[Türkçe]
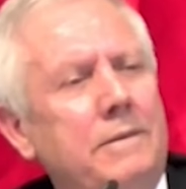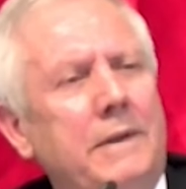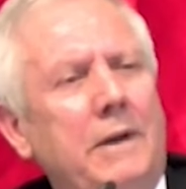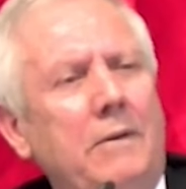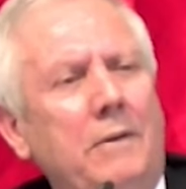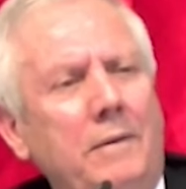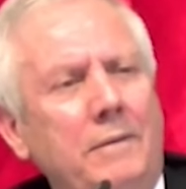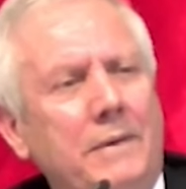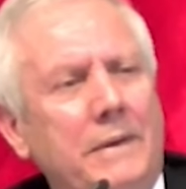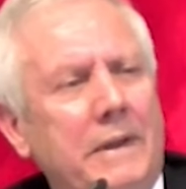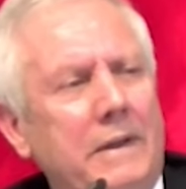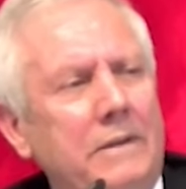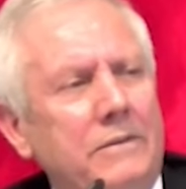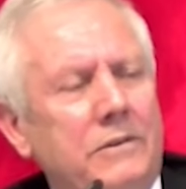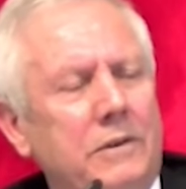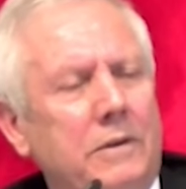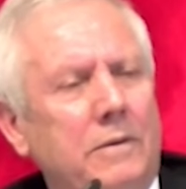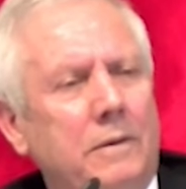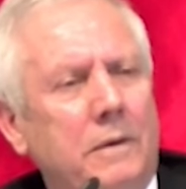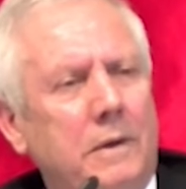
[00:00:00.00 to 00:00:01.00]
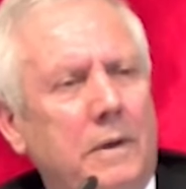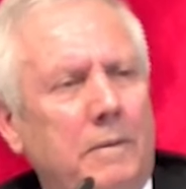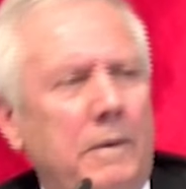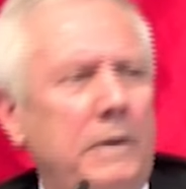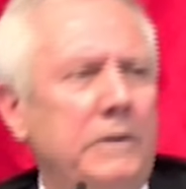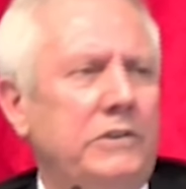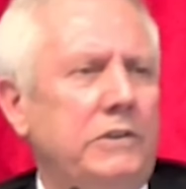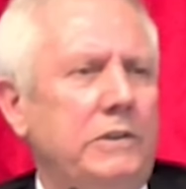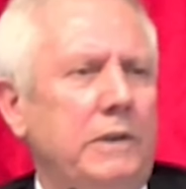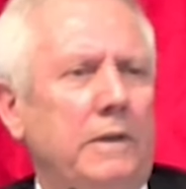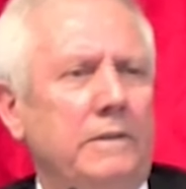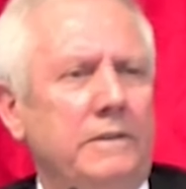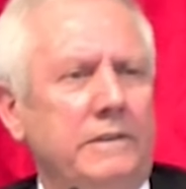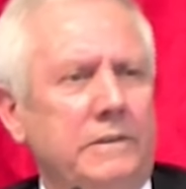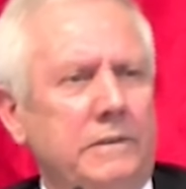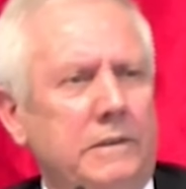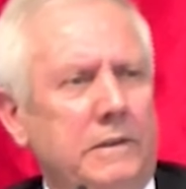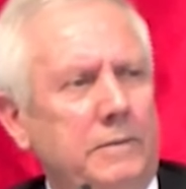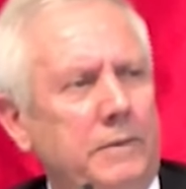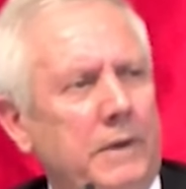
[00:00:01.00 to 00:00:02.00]
Devam eden şey ama içine
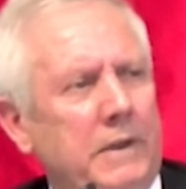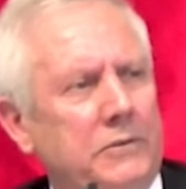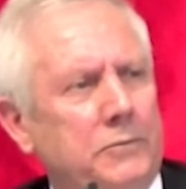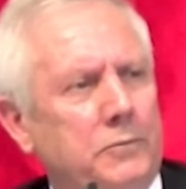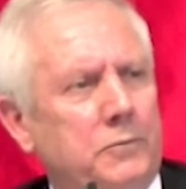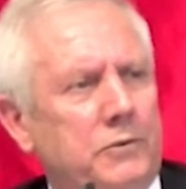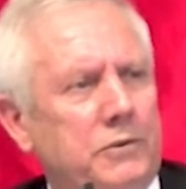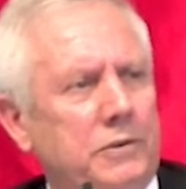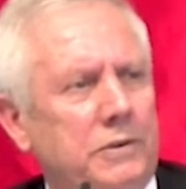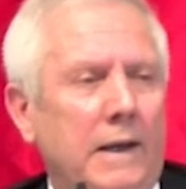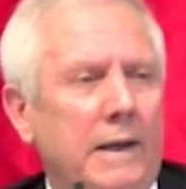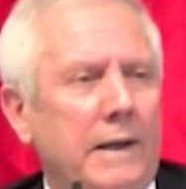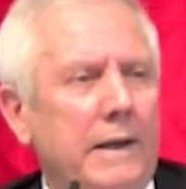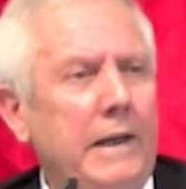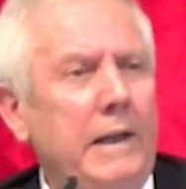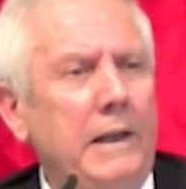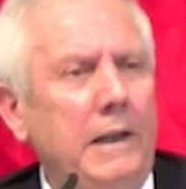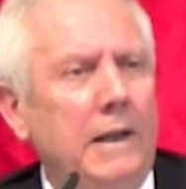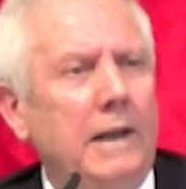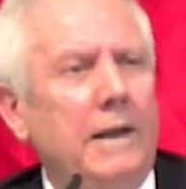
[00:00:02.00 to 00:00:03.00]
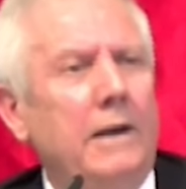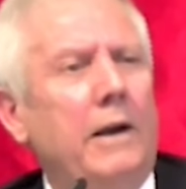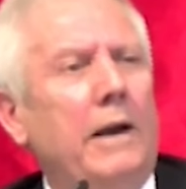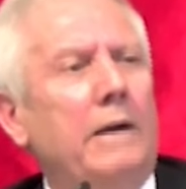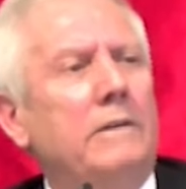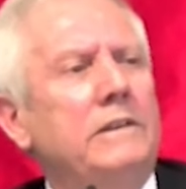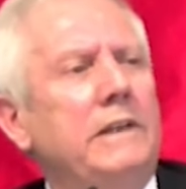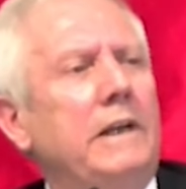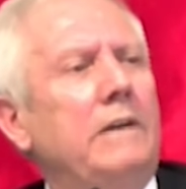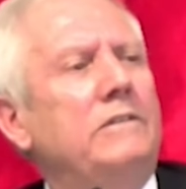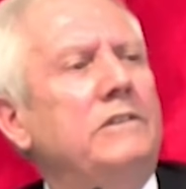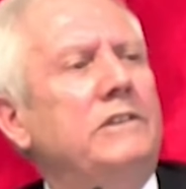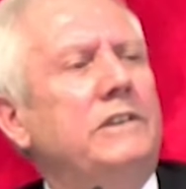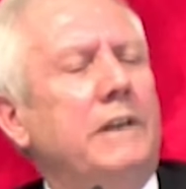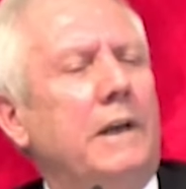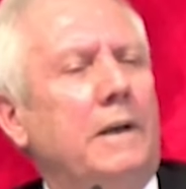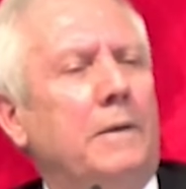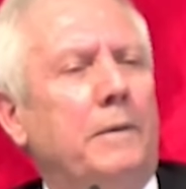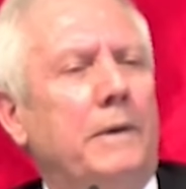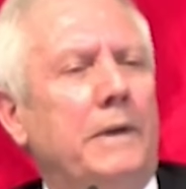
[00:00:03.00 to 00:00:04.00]
Aziz Yıldırım kaçmış. İlle
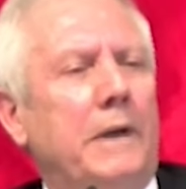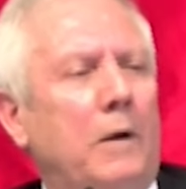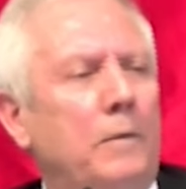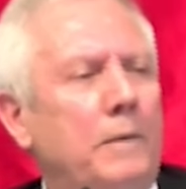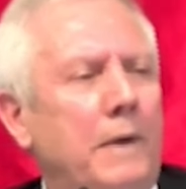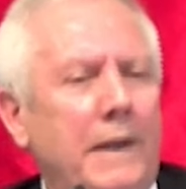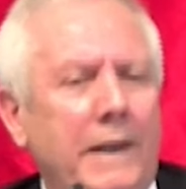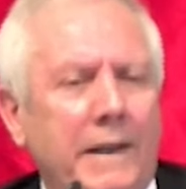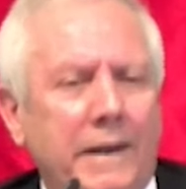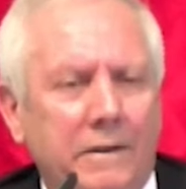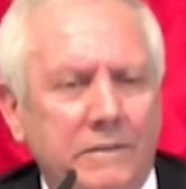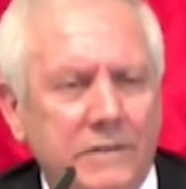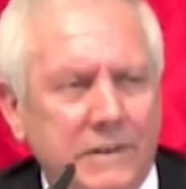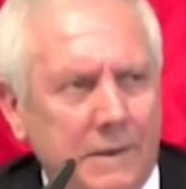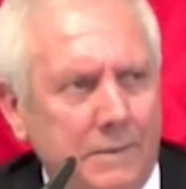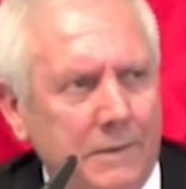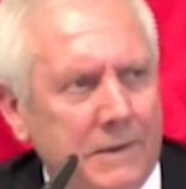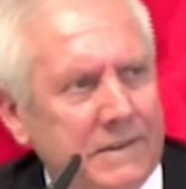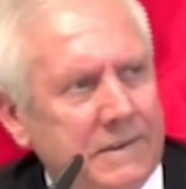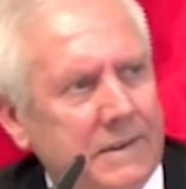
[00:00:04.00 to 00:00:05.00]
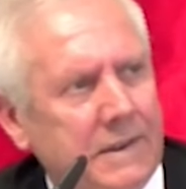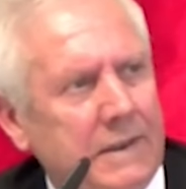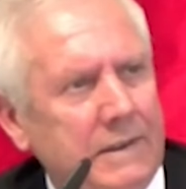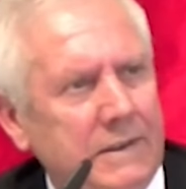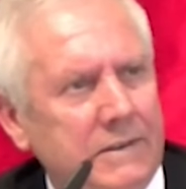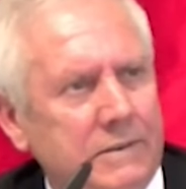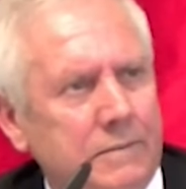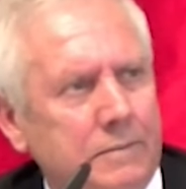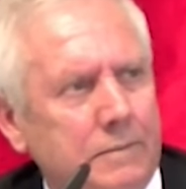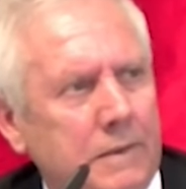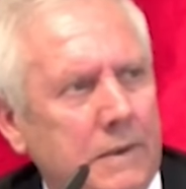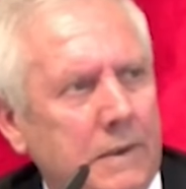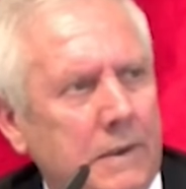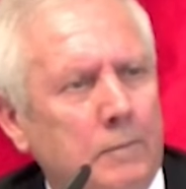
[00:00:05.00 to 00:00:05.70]
yavışacak mı? Ya benimle yavışamazsın kardeşim.